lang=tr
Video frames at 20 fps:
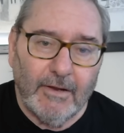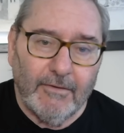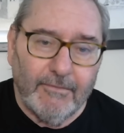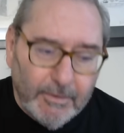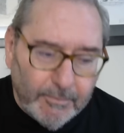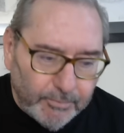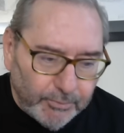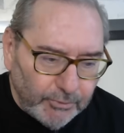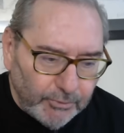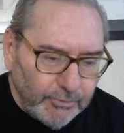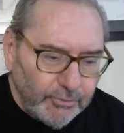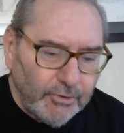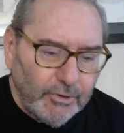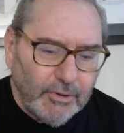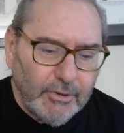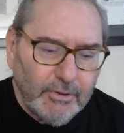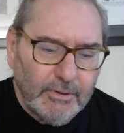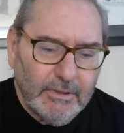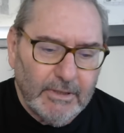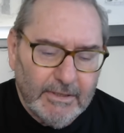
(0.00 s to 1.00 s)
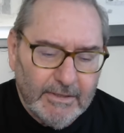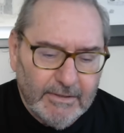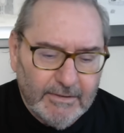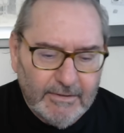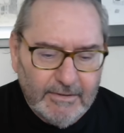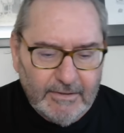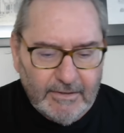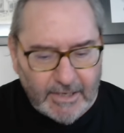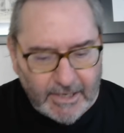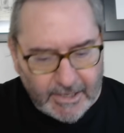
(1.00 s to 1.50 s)
Ve bunu
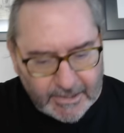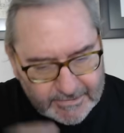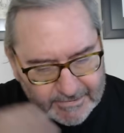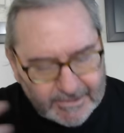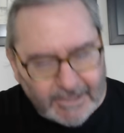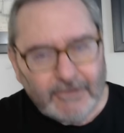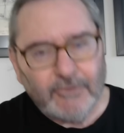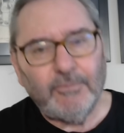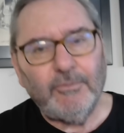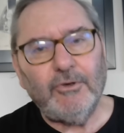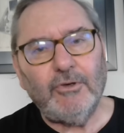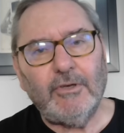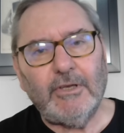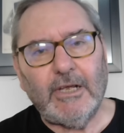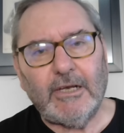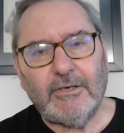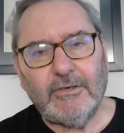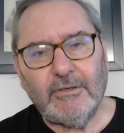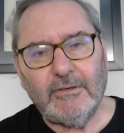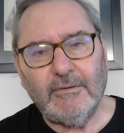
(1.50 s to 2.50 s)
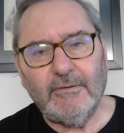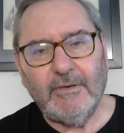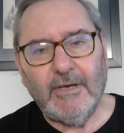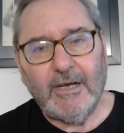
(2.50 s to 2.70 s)
aksatmıyorlar.